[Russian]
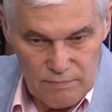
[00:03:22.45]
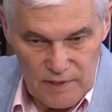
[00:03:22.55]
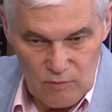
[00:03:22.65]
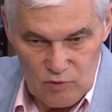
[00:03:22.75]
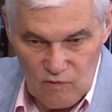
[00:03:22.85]

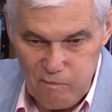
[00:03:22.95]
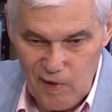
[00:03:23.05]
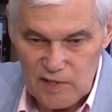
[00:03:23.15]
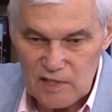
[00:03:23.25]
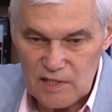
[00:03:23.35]
Потому что
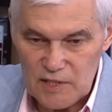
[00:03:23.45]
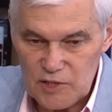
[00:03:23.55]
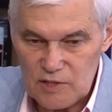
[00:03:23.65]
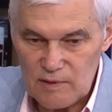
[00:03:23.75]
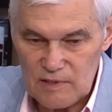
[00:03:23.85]
вполне
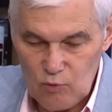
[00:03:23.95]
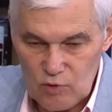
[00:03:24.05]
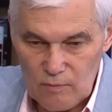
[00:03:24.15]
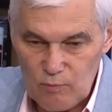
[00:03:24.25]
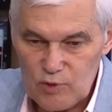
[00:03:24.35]
логичным
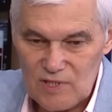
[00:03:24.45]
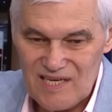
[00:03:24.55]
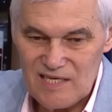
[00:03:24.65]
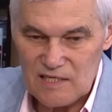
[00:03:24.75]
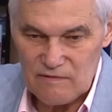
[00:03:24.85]
отходом после
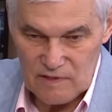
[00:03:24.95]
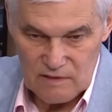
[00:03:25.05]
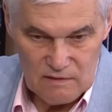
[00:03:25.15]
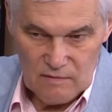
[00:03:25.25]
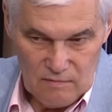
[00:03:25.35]
этого
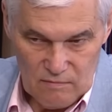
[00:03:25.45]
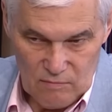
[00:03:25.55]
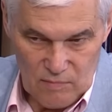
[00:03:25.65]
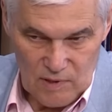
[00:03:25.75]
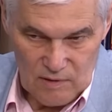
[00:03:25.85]

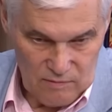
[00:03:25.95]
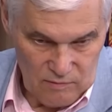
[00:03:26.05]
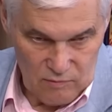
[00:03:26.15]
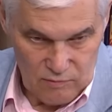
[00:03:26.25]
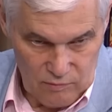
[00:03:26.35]

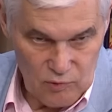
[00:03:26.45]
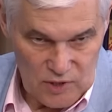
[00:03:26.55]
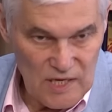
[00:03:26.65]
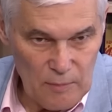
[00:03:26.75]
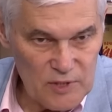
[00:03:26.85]
вот
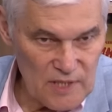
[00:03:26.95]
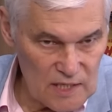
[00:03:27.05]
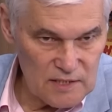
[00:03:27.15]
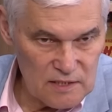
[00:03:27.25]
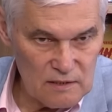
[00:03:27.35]
я бы
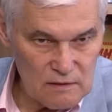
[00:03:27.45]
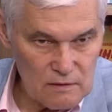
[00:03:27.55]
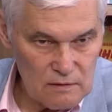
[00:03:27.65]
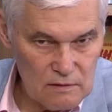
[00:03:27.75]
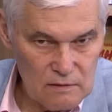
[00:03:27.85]
так сделал.